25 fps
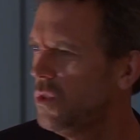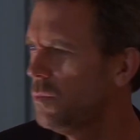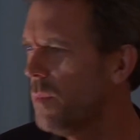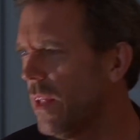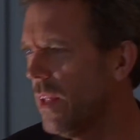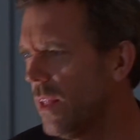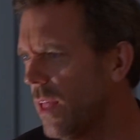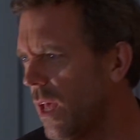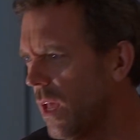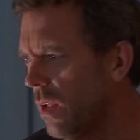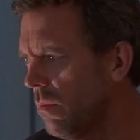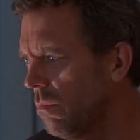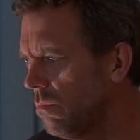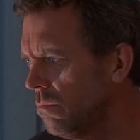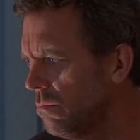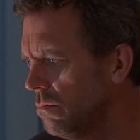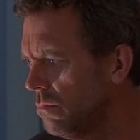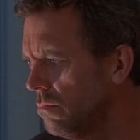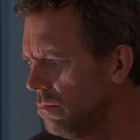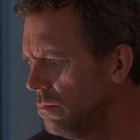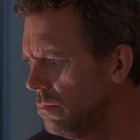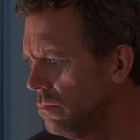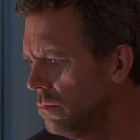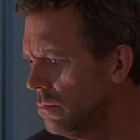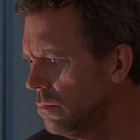Sentiu o cheiro?
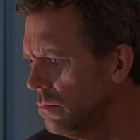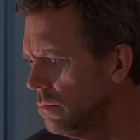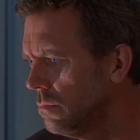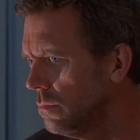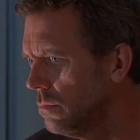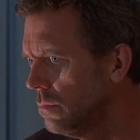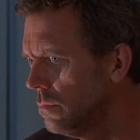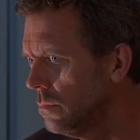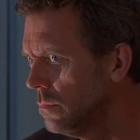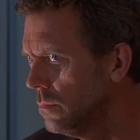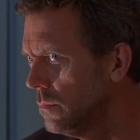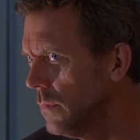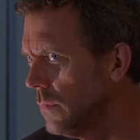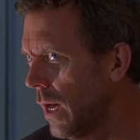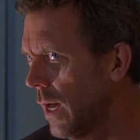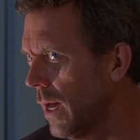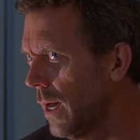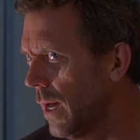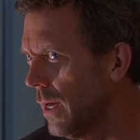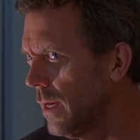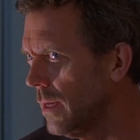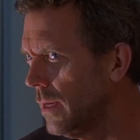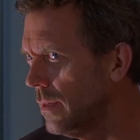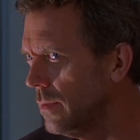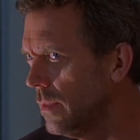
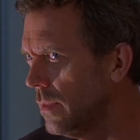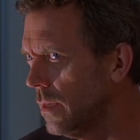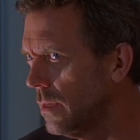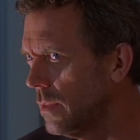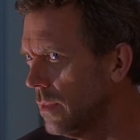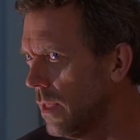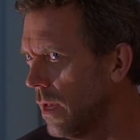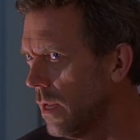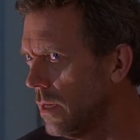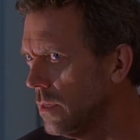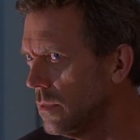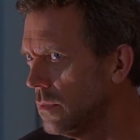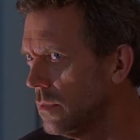Acho que é o